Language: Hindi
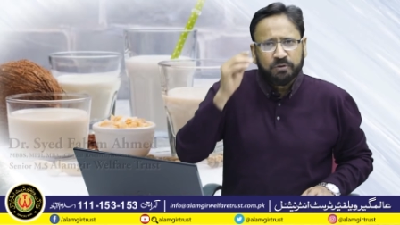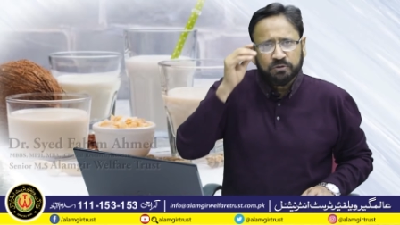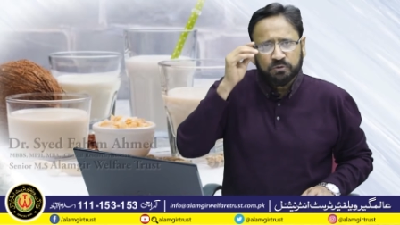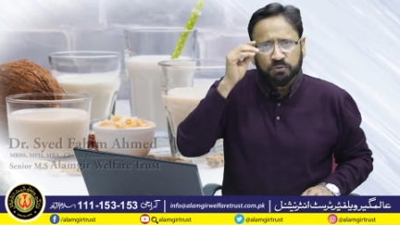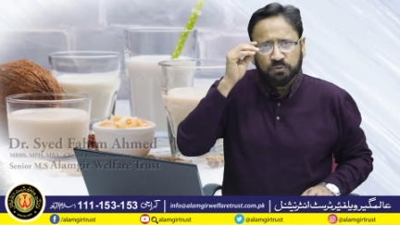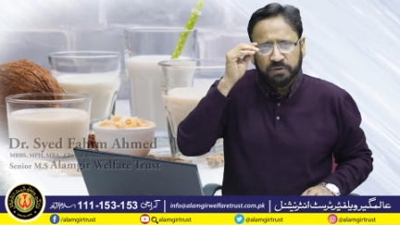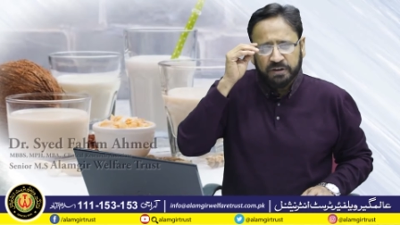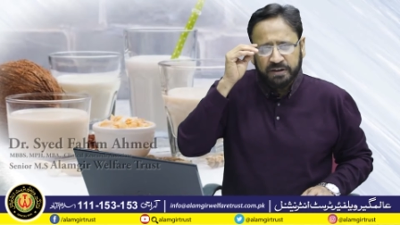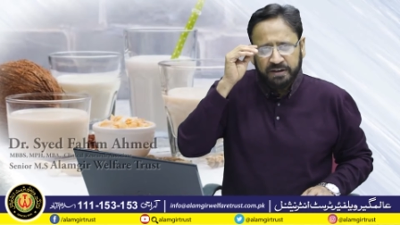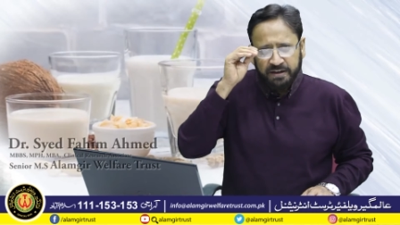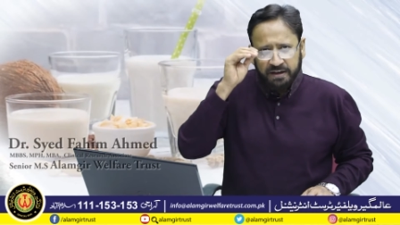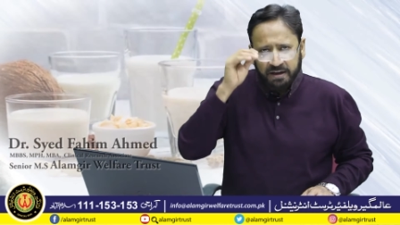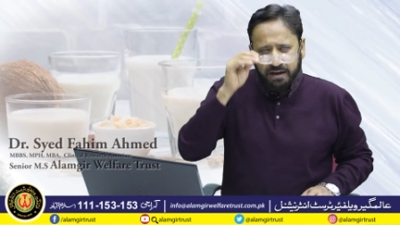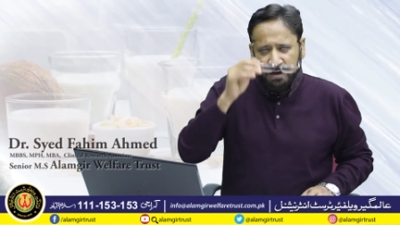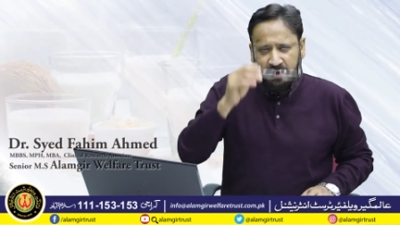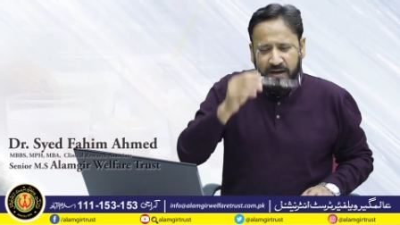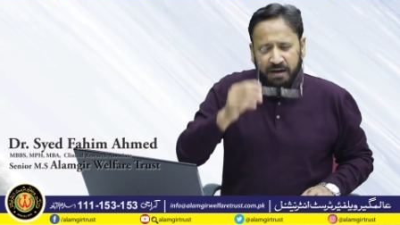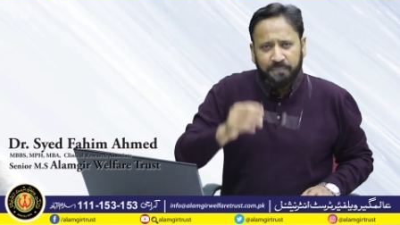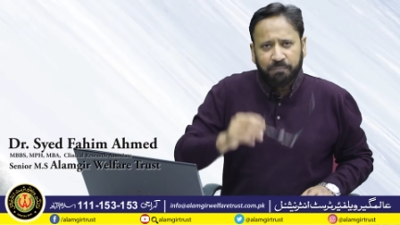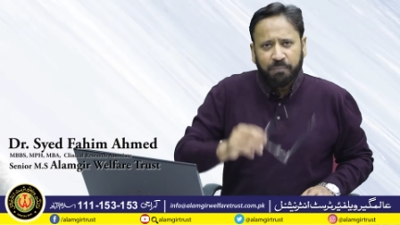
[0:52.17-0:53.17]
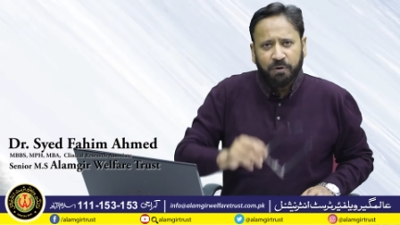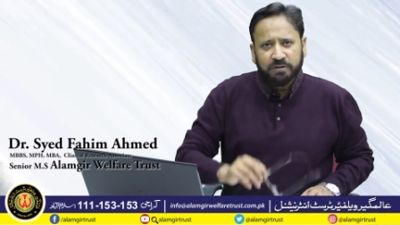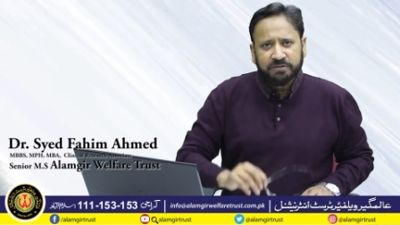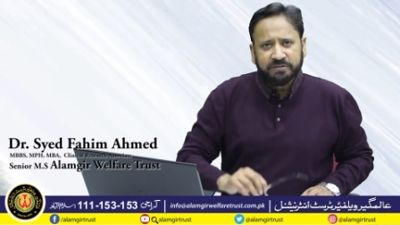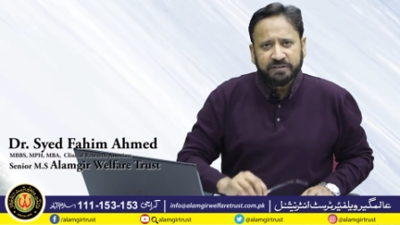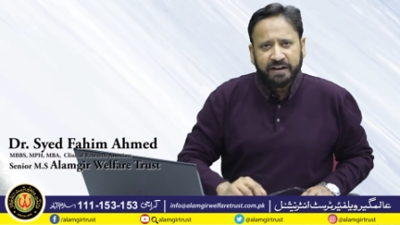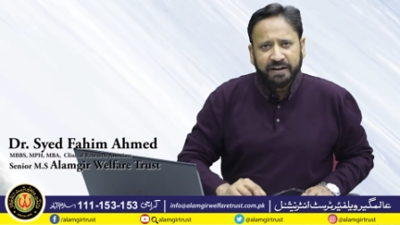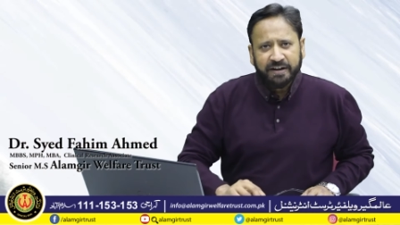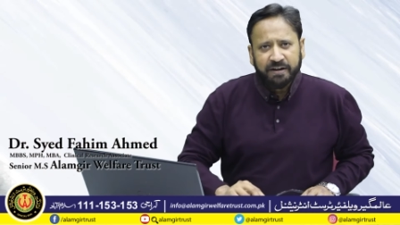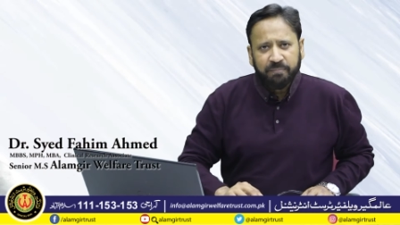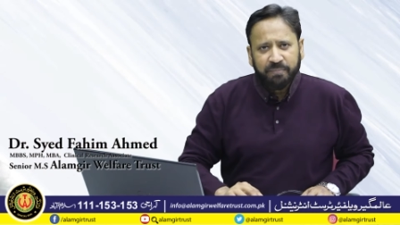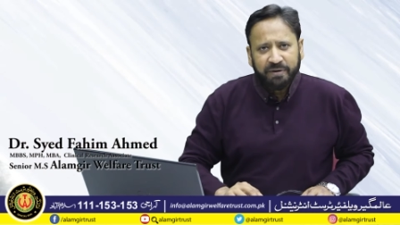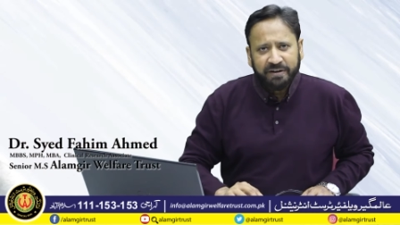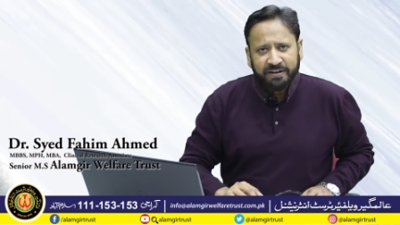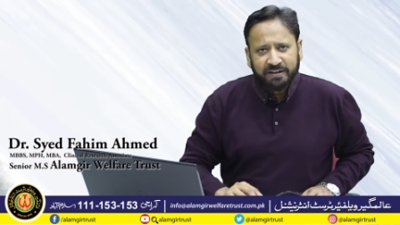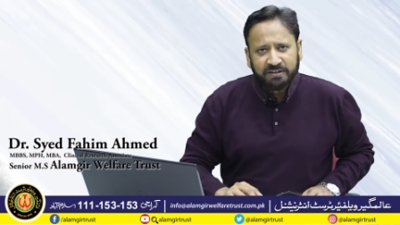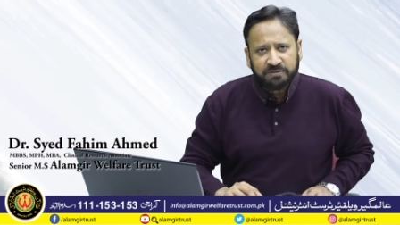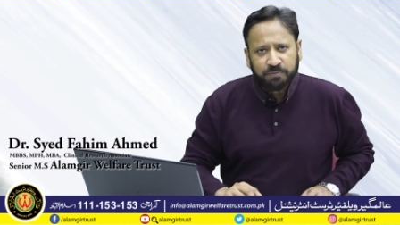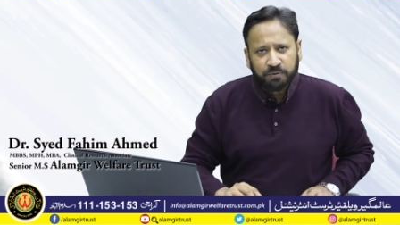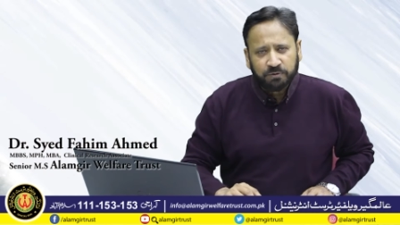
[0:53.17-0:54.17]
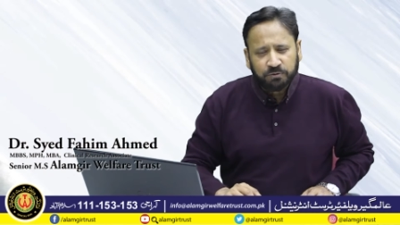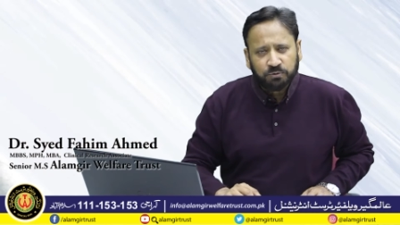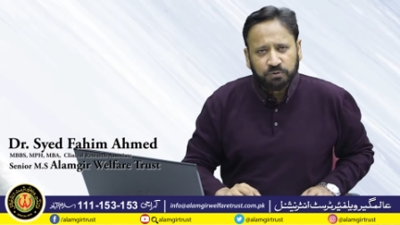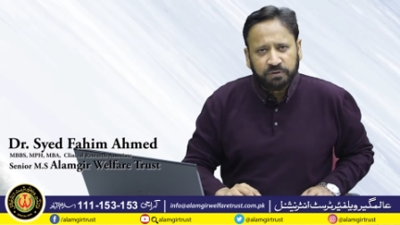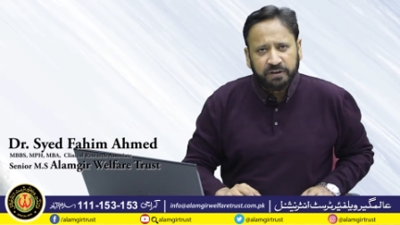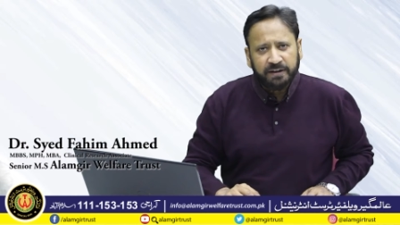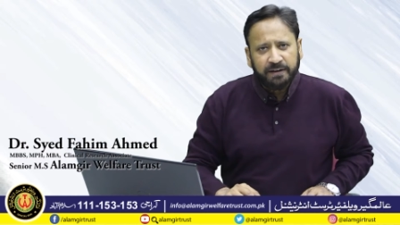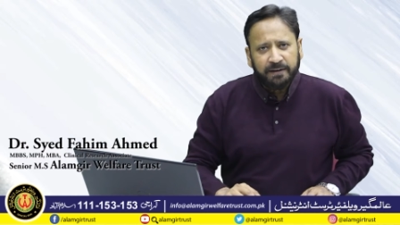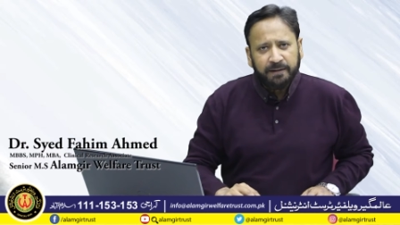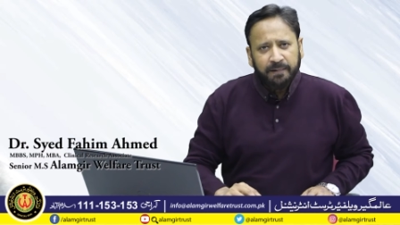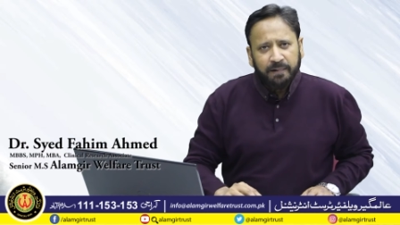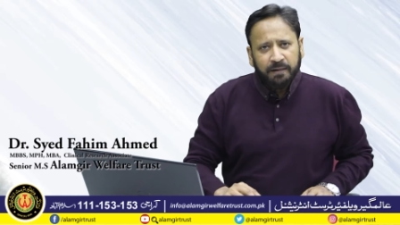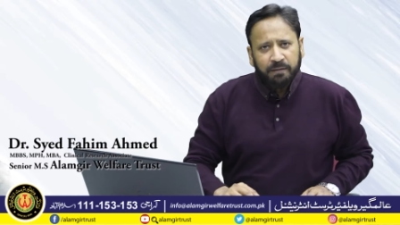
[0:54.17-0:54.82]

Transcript: मौजूद हैं आप बहुत सारे मिनरल्स मौजूद हैं